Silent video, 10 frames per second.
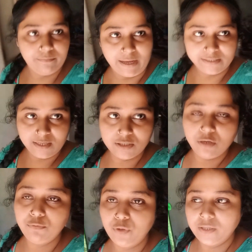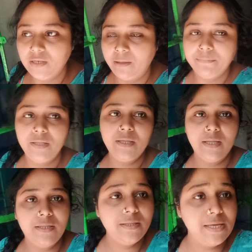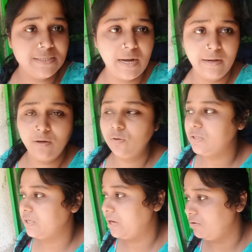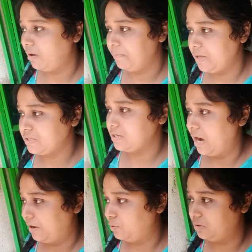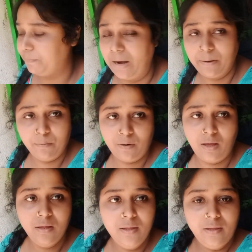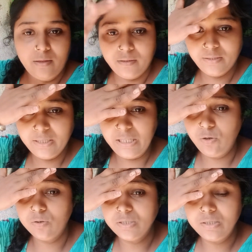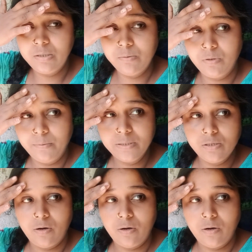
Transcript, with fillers: মাছটা সব ধুয়ে দিলাম দিদিকে দিদি আজকে রান্না করছে কেন আমি আজকে রান্না করতে পারবো না দিদি করছে বোনই বেশি